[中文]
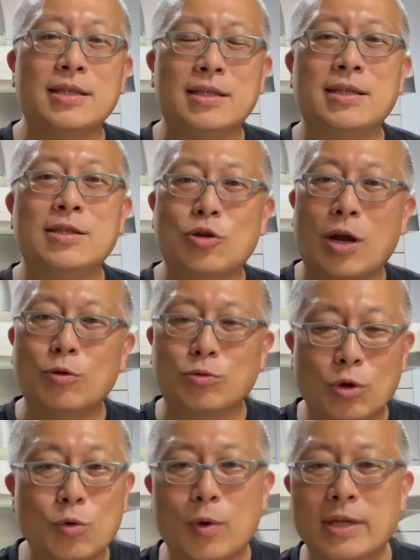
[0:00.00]
其实传入
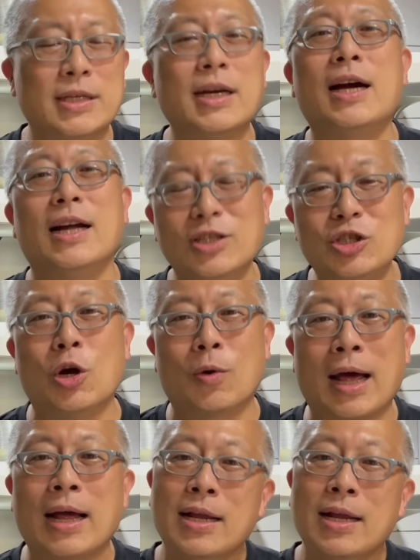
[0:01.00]
中国已经很久了，